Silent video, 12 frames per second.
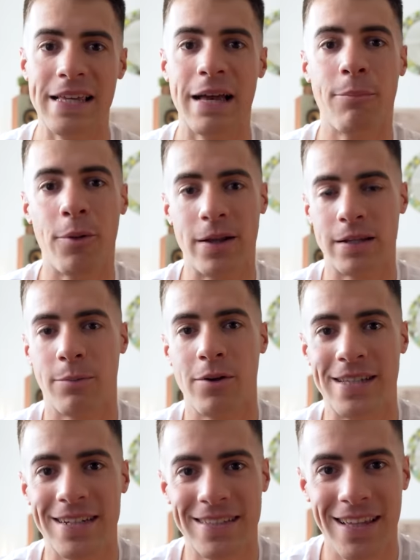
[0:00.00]
ya podrás
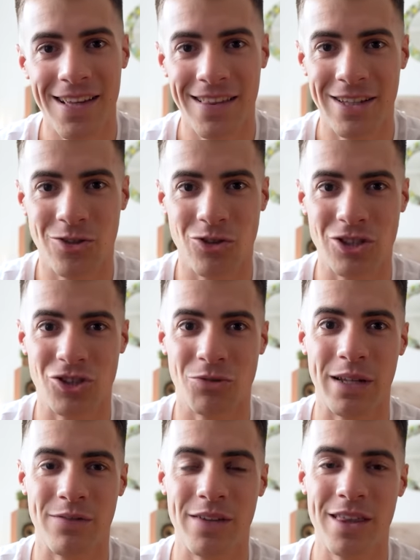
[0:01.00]
aprovecharte de todos estos
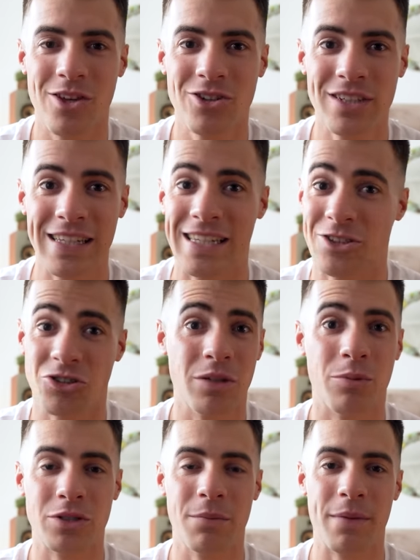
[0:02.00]
beneficios y estos
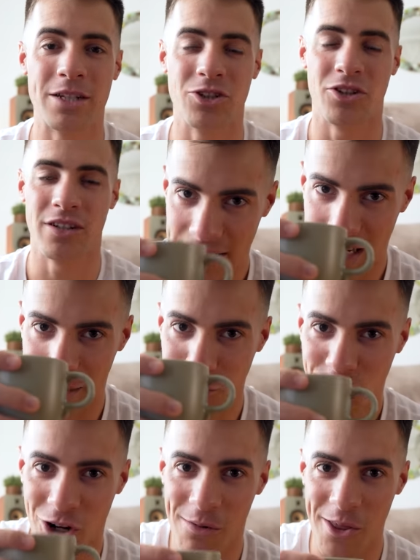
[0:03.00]
tipos de inversión. Sigamos
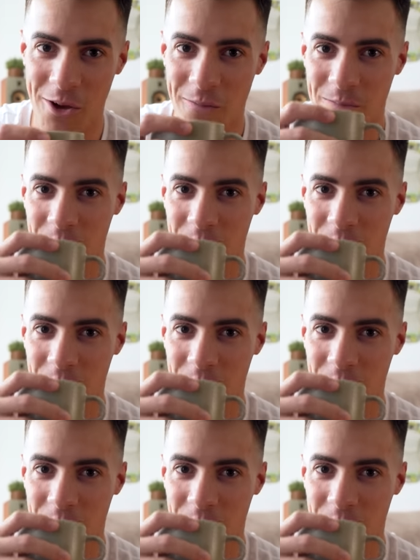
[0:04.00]
con el vídeo.